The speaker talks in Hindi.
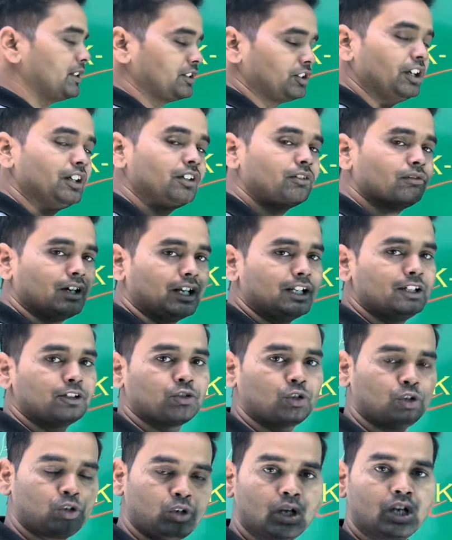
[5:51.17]
परसेंट वाले
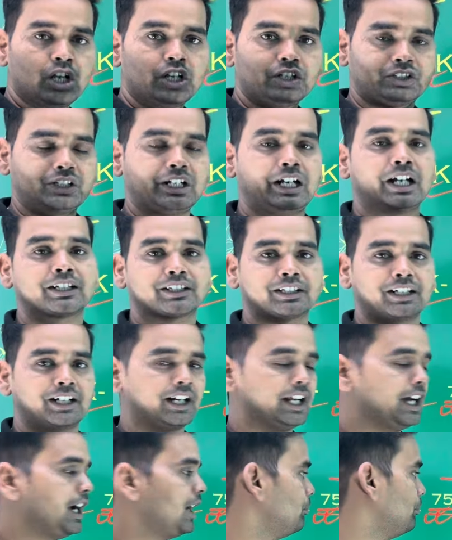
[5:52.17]
को सिलेक्ट
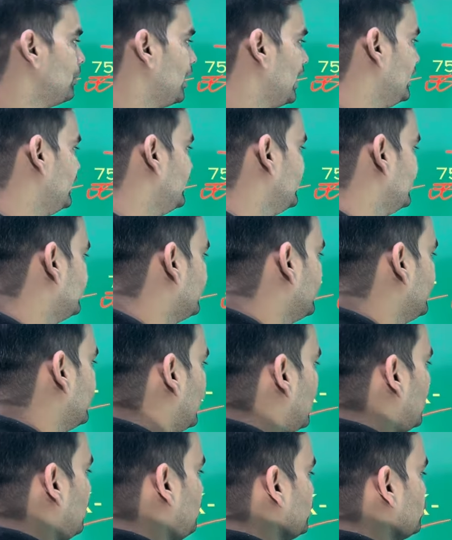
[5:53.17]
करना है अब मान लीजिए
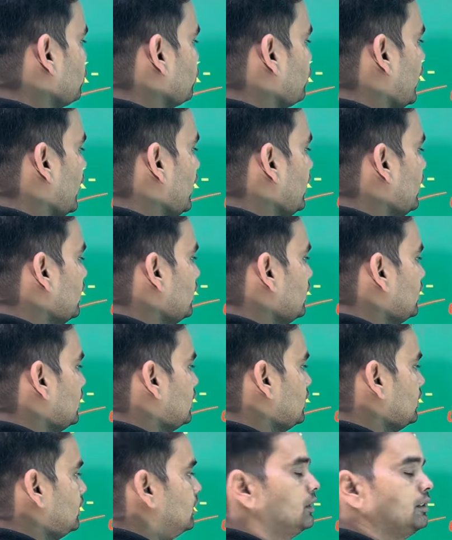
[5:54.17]
यहाँ पे जो है
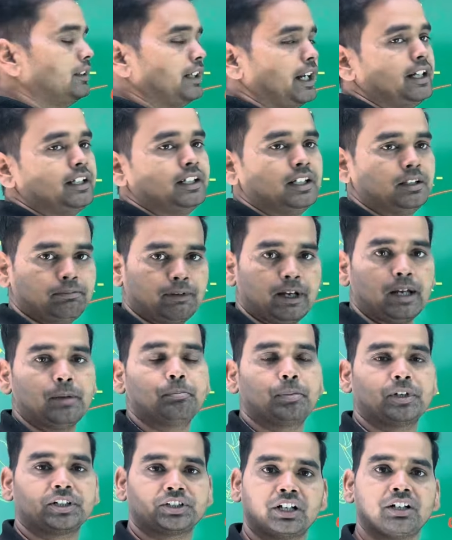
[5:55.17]

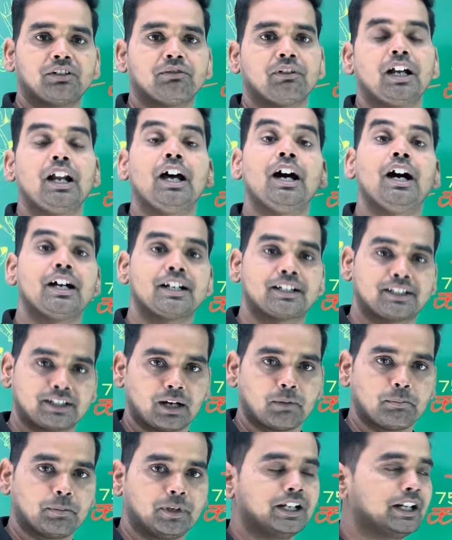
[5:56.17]
95 परसेंट वाला
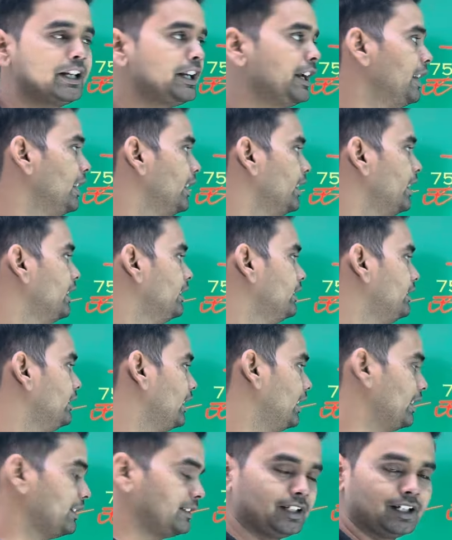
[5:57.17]
अच्छा प्लेयर है ये
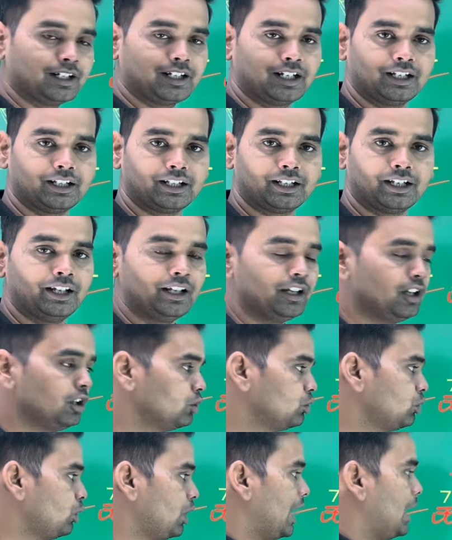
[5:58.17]
अच्छे खेलते हैं
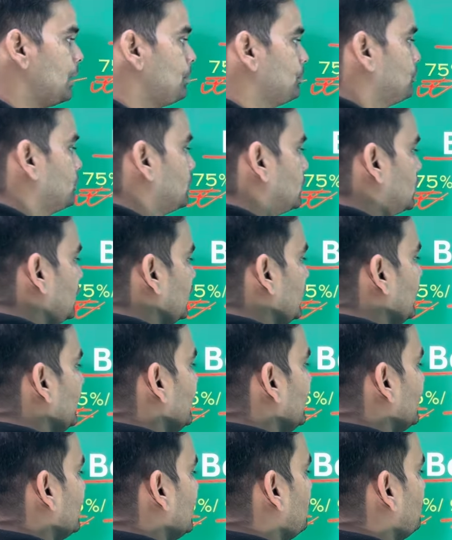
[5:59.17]
तो आप
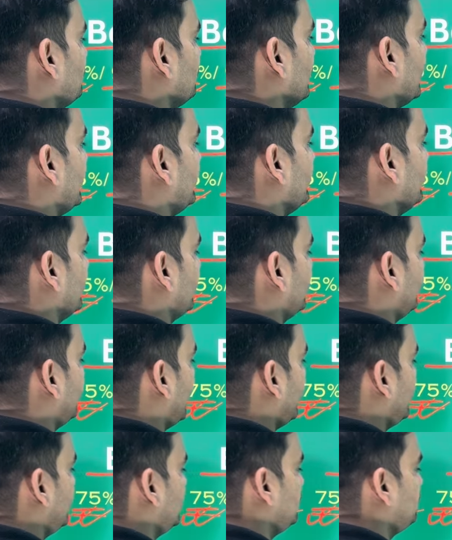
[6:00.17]
तीन टीम में
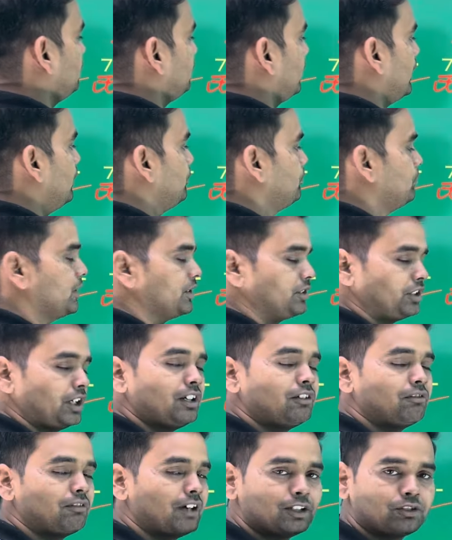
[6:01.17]
95
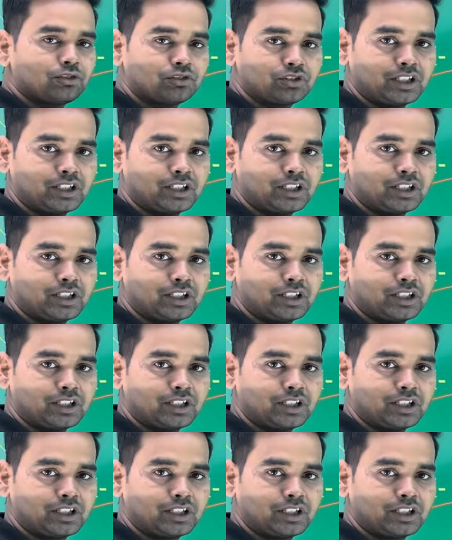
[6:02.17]
परसेंट वाले को